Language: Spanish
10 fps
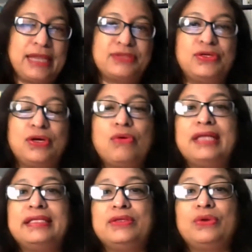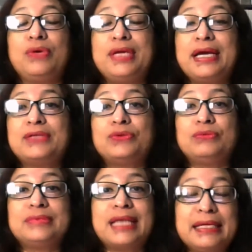relacionados con las tecnologías que
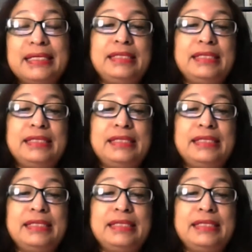son